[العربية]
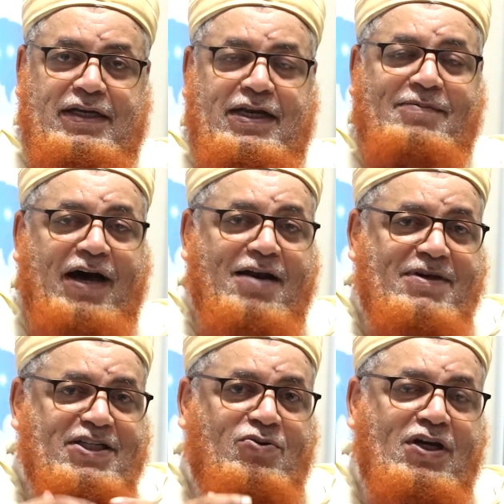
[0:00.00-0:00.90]
لأن
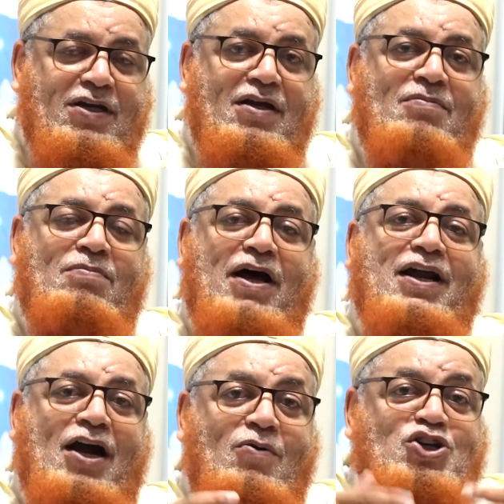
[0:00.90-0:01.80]
المغاربة يقول لك
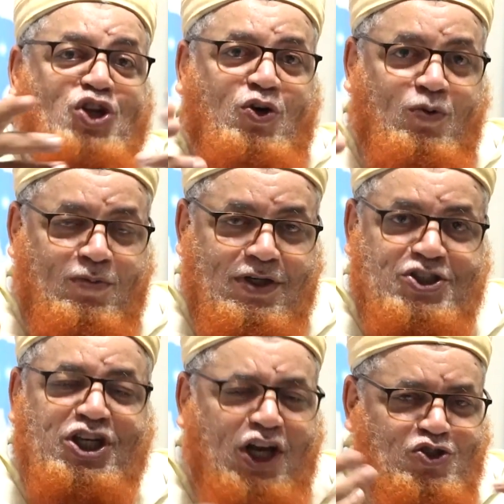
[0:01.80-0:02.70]
مبارك عواشركم
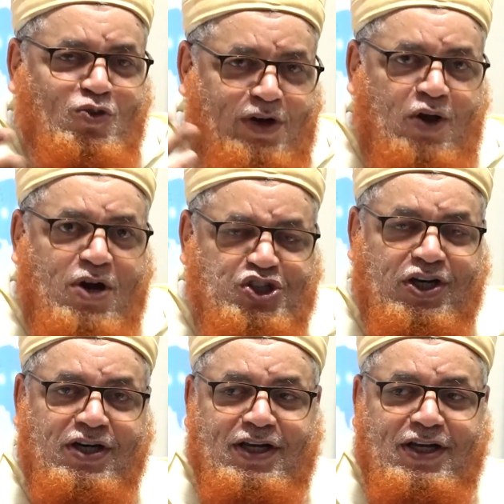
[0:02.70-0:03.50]
اش كيقصدوا بالعواشر